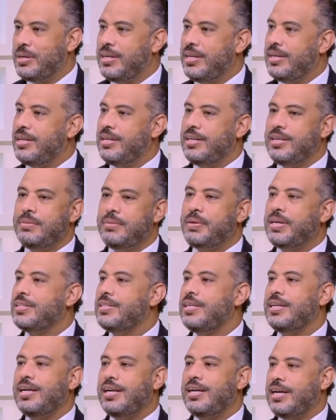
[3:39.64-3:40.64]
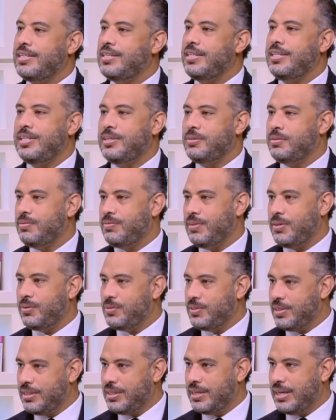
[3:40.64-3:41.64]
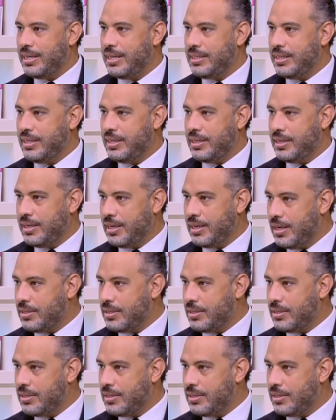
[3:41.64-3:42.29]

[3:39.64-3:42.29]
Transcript: آه، للبكتيريا العاديه والفيروسات العاديه